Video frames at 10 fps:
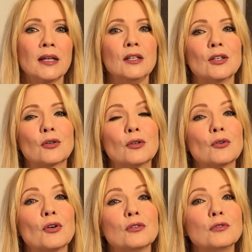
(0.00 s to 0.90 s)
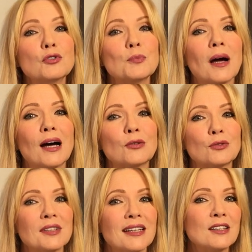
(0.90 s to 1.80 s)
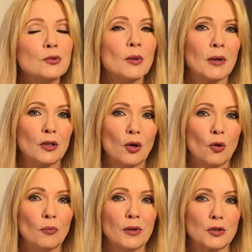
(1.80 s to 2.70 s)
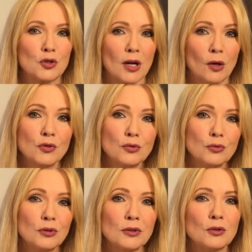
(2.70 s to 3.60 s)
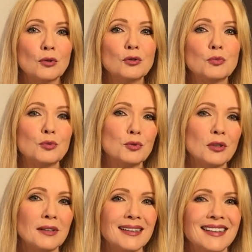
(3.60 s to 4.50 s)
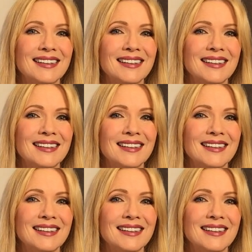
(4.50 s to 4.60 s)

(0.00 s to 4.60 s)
Ihr könnt eure Wunschberatung direkt über meine Homepage aussuchen und buchen.